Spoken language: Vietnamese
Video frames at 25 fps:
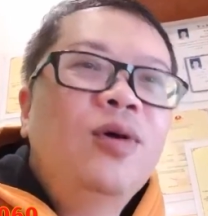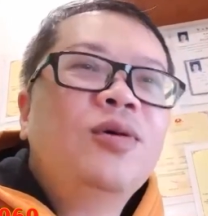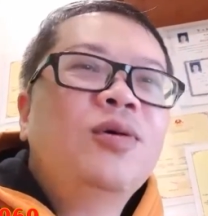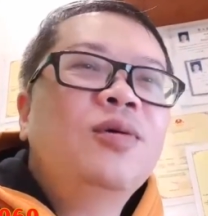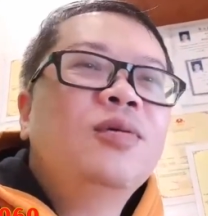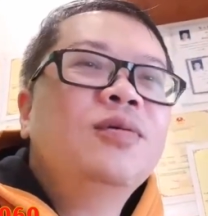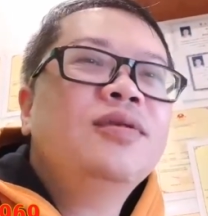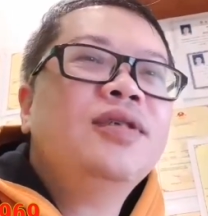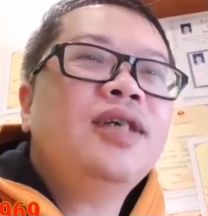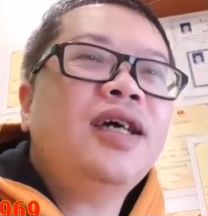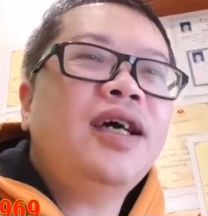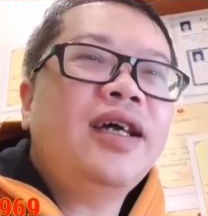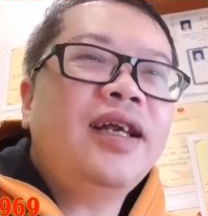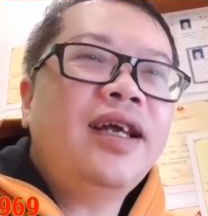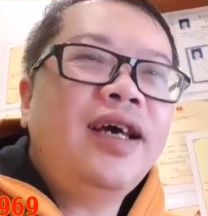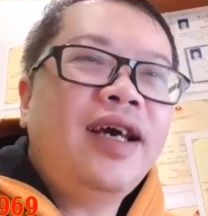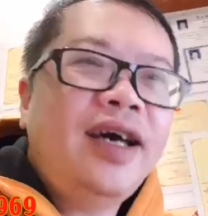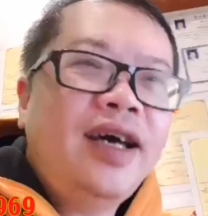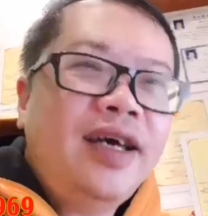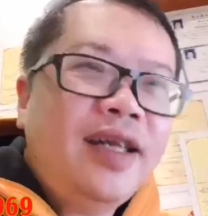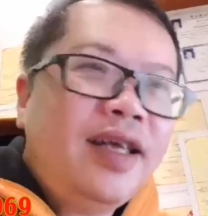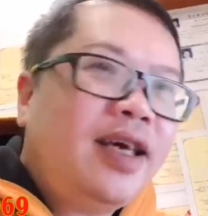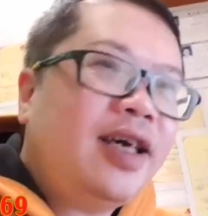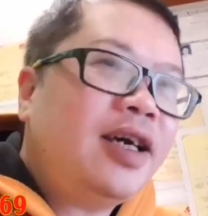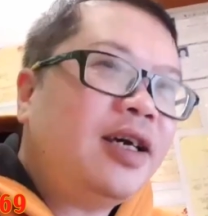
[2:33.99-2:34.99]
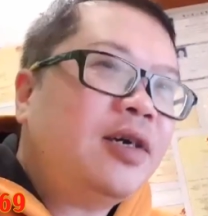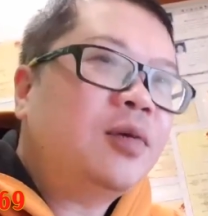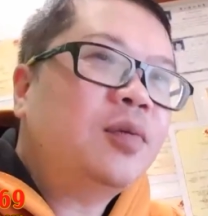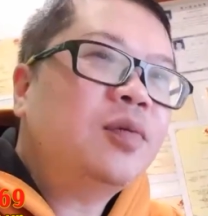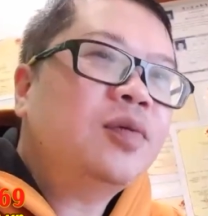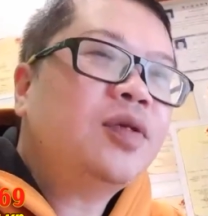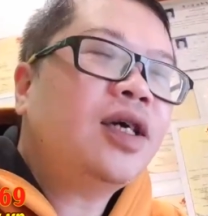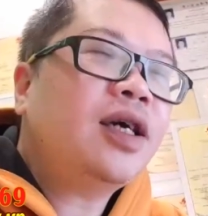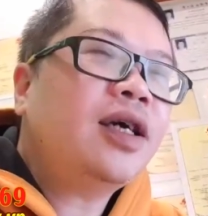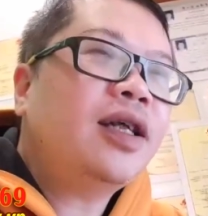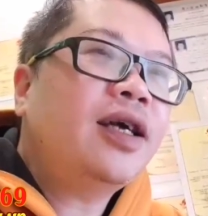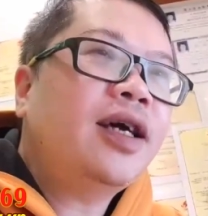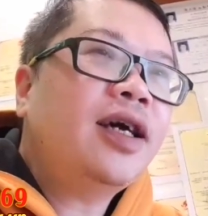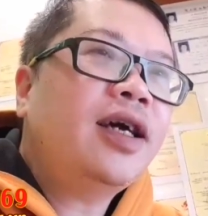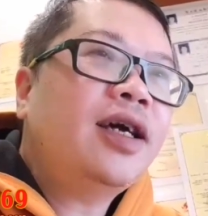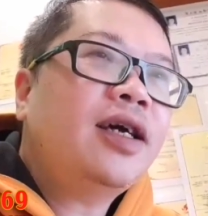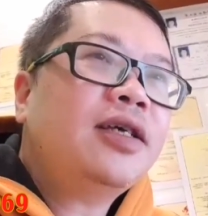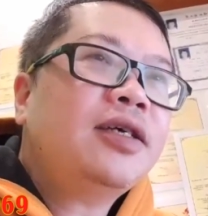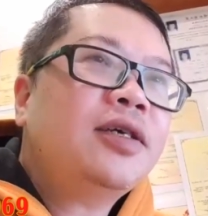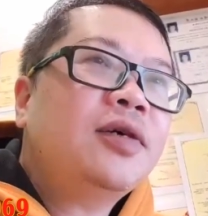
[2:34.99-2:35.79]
cũng giải đá, nhà cũng giải đá,